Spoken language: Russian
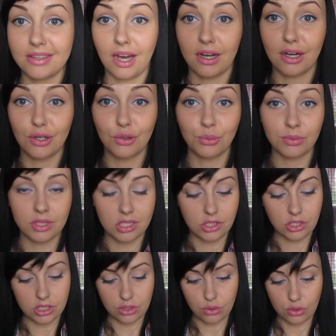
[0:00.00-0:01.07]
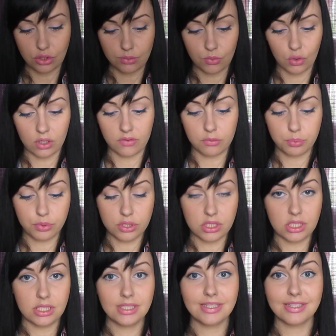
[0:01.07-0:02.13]
Так как у меня сейчас очень много
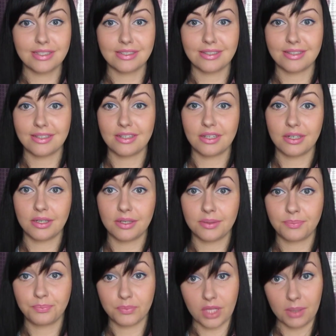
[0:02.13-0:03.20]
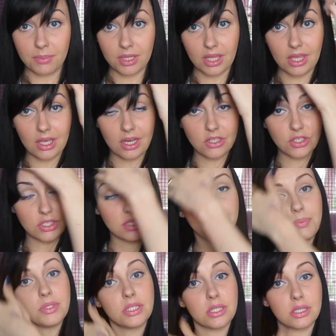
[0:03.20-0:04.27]
выпускниц э, на макияже
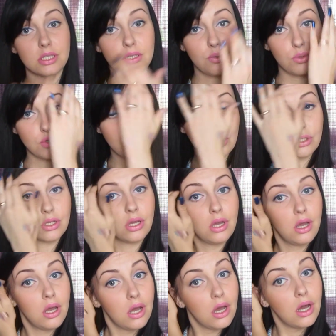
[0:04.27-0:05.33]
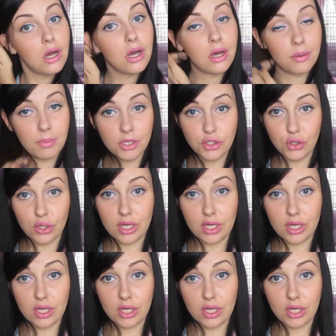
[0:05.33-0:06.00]
записаны, очень э, большое